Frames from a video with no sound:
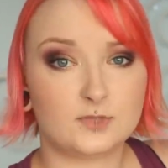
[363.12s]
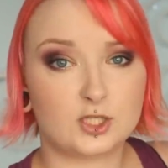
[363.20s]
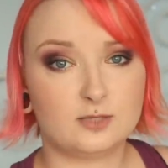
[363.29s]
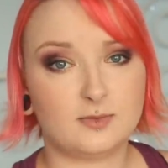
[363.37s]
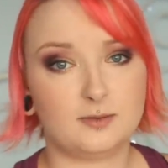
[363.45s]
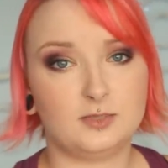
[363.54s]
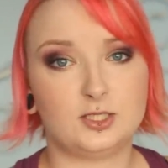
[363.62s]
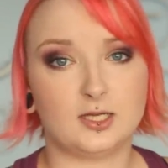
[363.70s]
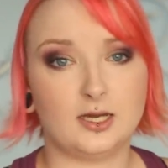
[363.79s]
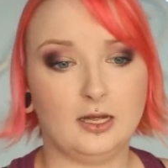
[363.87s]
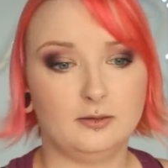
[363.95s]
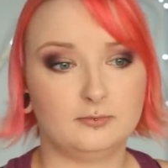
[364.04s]
trzyma mi
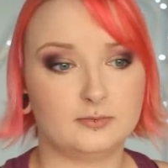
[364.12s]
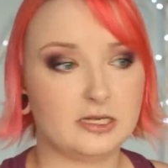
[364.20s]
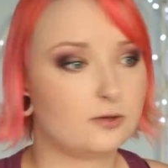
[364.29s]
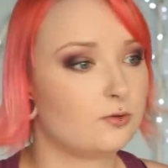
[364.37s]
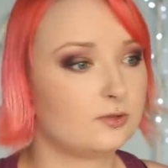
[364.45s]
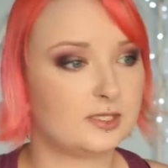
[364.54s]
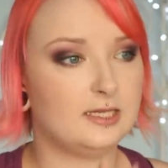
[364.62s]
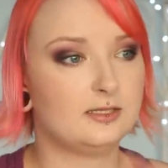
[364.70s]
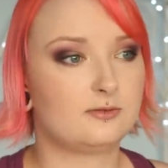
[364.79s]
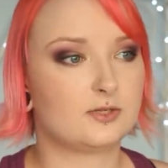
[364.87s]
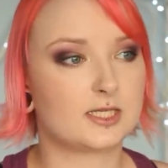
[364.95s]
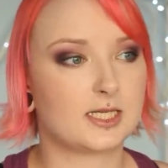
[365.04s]
się najkrócej
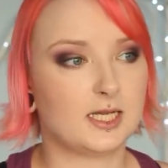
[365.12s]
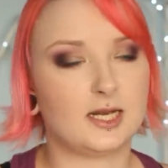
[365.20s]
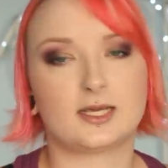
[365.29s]
z wszystkich